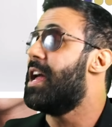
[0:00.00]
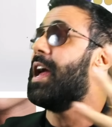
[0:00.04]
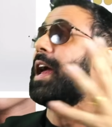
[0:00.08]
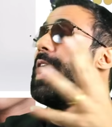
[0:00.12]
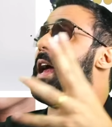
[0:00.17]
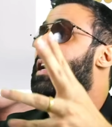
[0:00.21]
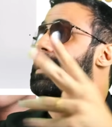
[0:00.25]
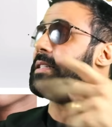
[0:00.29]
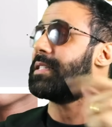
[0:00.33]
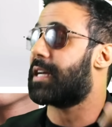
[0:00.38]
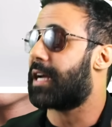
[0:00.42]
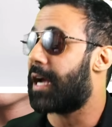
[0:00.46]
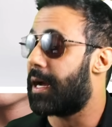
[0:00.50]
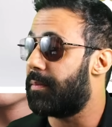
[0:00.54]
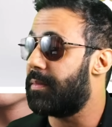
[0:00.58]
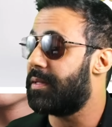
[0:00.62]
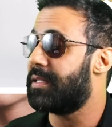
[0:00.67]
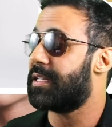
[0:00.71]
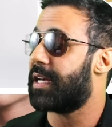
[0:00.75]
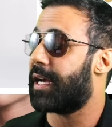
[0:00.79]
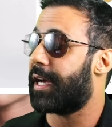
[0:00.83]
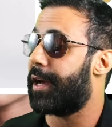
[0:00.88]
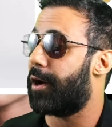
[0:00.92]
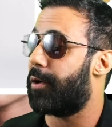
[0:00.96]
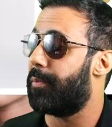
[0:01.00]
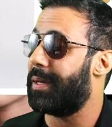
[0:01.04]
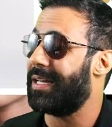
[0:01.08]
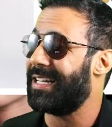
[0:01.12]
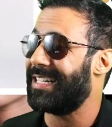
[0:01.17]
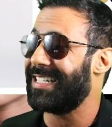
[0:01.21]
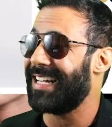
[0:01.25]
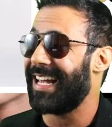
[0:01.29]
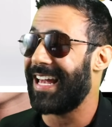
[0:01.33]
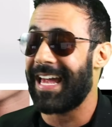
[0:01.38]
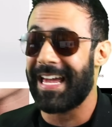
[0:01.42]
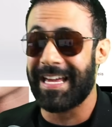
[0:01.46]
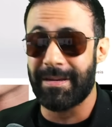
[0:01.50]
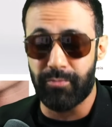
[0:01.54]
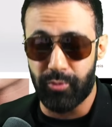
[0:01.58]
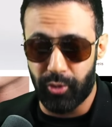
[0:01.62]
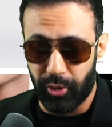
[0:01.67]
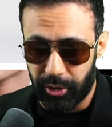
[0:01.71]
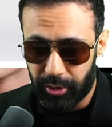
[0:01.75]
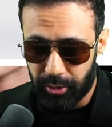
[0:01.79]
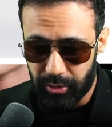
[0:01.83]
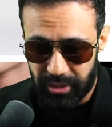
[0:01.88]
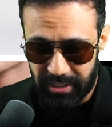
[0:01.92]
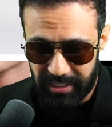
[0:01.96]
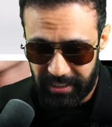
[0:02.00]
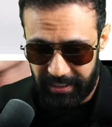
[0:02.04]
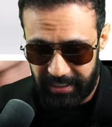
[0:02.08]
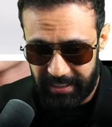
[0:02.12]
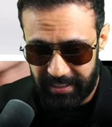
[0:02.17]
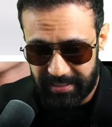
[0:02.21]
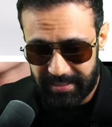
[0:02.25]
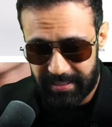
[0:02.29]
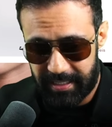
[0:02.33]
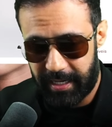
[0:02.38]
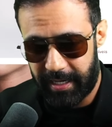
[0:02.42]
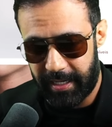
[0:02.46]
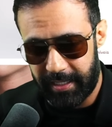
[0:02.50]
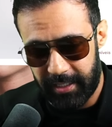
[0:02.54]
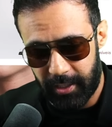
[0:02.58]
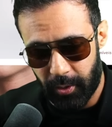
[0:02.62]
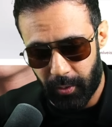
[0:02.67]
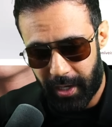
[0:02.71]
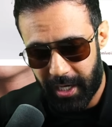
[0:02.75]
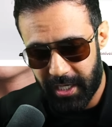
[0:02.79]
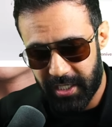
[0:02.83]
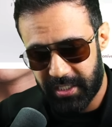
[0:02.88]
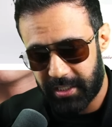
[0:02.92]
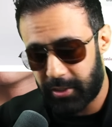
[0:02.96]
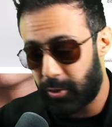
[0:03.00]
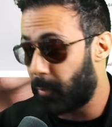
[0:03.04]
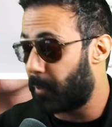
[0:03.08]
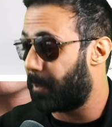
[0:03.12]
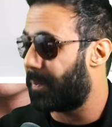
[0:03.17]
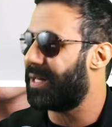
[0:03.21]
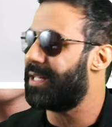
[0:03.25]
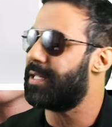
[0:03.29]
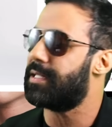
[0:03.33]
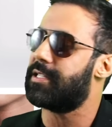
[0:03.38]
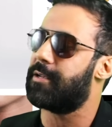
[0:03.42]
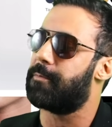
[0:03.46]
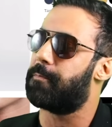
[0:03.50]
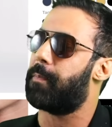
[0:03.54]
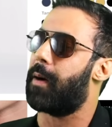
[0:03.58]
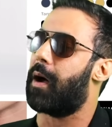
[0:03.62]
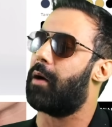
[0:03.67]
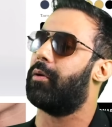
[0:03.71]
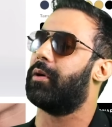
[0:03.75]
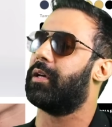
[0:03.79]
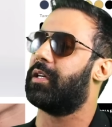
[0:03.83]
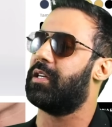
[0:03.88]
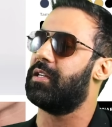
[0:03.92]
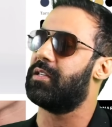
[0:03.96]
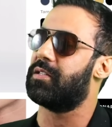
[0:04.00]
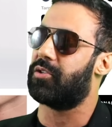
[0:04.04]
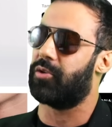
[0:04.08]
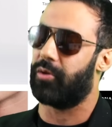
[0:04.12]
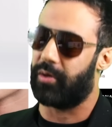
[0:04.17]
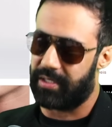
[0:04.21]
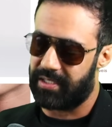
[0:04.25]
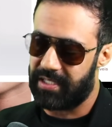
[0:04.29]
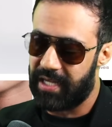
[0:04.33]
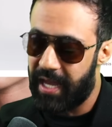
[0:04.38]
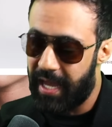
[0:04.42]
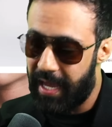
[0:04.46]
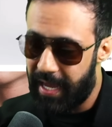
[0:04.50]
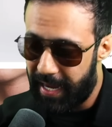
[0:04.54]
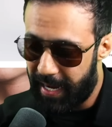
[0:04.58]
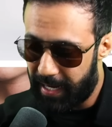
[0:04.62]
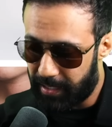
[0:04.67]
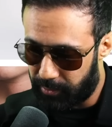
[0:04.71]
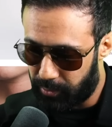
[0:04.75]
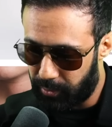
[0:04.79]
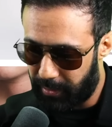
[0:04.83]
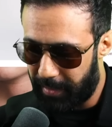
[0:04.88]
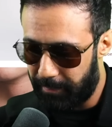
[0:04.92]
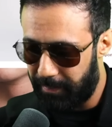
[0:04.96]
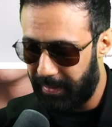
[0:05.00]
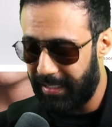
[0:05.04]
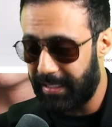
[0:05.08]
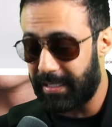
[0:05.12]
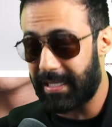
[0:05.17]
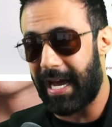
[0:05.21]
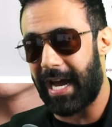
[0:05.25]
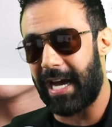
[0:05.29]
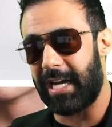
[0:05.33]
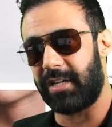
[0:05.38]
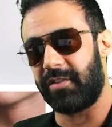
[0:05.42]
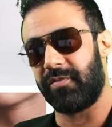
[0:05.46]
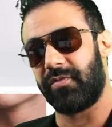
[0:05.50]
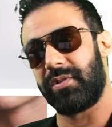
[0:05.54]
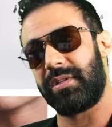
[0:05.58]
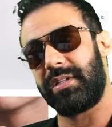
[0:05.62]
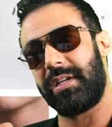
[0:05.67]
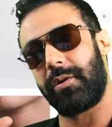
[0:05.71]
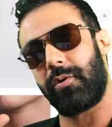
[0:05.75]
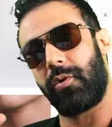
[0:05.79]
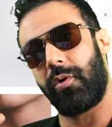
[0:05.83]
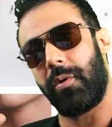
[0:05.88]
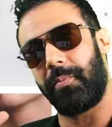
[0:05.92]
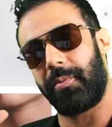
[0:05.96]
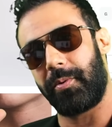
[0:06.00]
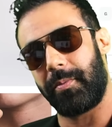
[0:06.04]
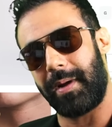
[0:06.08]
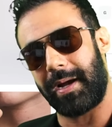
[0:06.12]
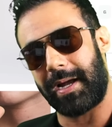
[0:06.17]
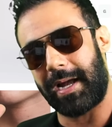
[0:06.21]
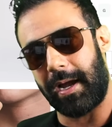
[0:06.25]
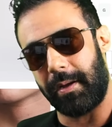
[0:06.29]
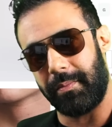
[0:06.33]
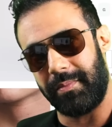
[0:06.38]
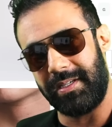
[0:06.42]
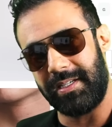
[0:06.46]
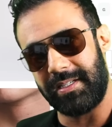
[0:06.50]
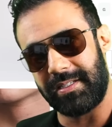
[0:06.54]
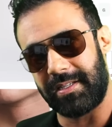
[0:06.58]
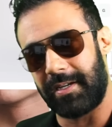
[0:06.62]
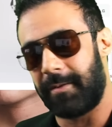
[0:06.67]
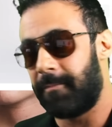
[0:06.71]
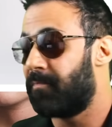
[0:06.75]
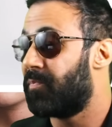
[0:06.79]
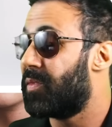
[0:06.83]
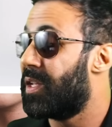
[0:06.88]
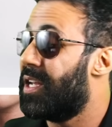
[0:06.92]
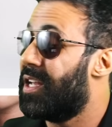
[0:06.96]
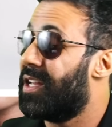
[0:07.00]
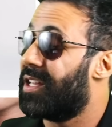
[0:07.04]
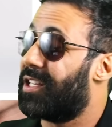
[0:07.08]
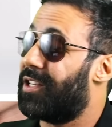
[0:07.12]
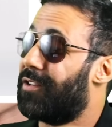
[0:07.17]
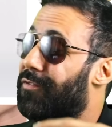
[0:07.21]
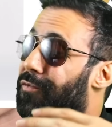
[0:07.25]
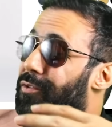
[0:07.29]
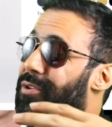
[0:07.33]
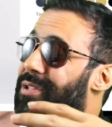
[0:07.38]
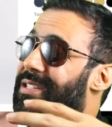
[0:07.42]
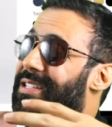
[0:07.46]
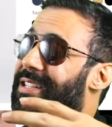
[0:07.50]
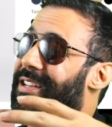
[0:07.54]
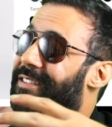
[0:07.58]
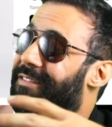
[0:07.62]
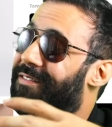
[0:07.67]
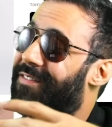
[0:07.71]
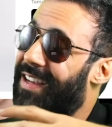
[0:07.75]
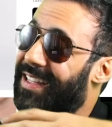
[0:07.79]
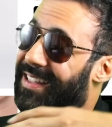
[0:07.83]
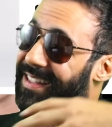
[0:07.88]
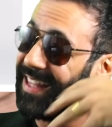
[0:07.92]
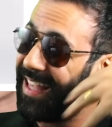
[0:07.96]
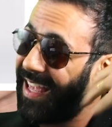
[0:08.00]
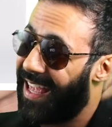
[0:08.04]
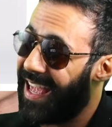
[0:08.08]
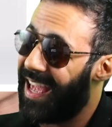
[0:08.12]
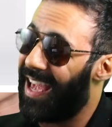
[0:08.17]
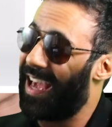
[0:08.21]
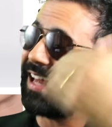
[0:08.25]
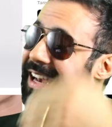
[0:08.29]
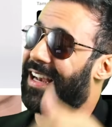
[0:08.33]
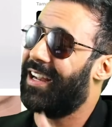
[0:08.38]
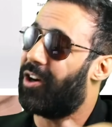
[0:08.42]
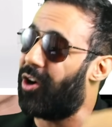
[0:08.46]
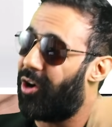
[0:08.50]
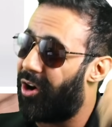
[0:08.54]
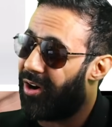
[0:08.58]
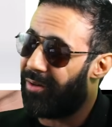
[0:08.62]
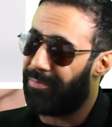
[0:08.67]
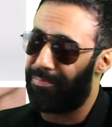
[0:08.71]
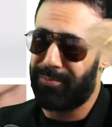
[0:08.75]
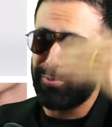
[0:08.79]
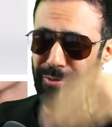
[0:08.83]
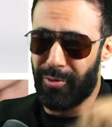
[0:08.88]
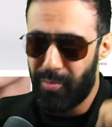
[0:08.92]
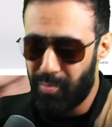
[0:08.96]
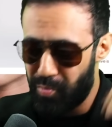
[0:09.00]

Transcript: Essa camisa realmente é muito sinistra e eu acho que o principal aqui, senhores, é a durabilidade. Você compra uma camisa que você vai ter ela, ó, por